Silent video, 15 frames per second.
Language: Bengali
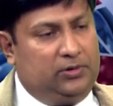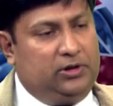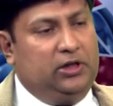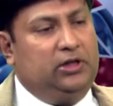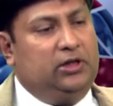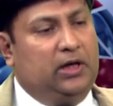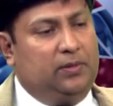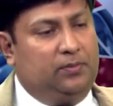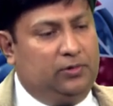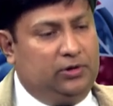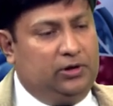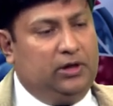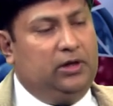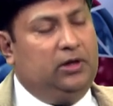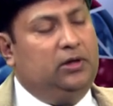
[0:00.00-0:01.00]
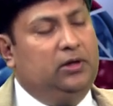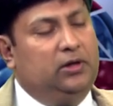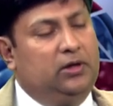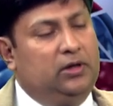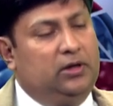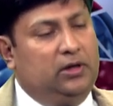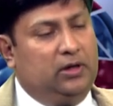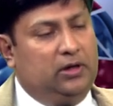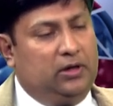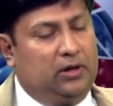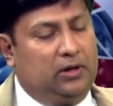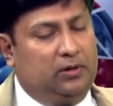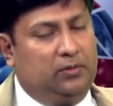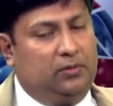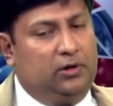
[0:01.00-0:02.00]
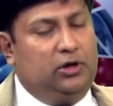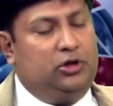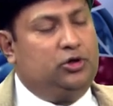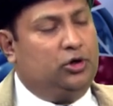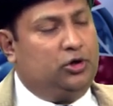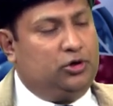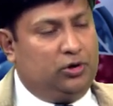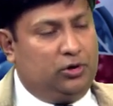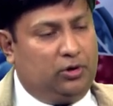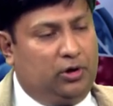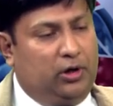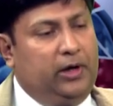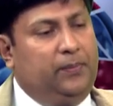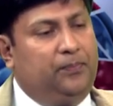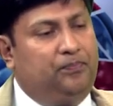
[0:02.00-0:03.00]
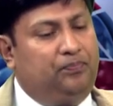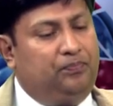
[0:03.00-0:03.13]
চিন্তার মধ্যে এটা ডিস্টর্শন হয়